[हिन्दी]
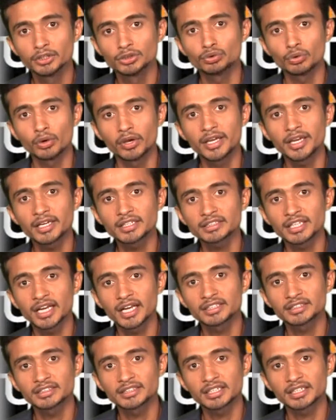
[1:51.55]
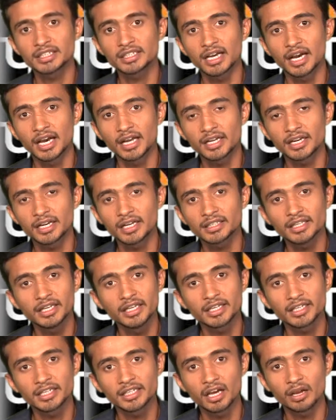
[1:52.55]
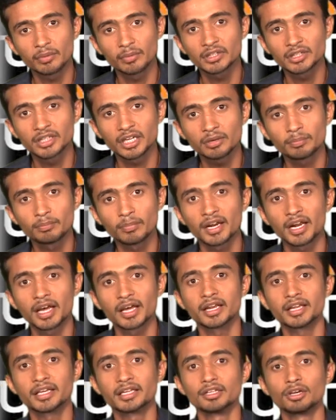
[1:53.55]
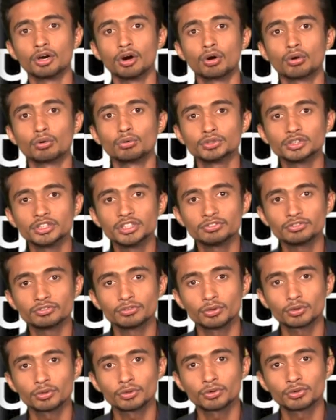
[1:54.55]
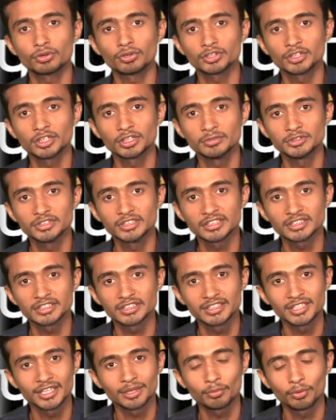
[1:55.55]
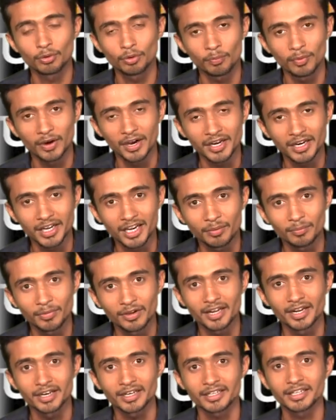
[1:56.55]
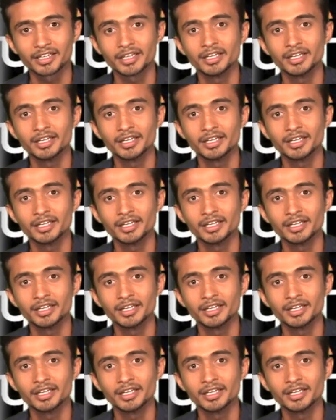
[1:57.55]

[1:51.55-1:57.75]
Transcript: जो एक साल से कार्यरत है लेकिन अभी तक बना नहीं है और उसी फोटो को दिग्विजय सिंह ने भोपाल का बना के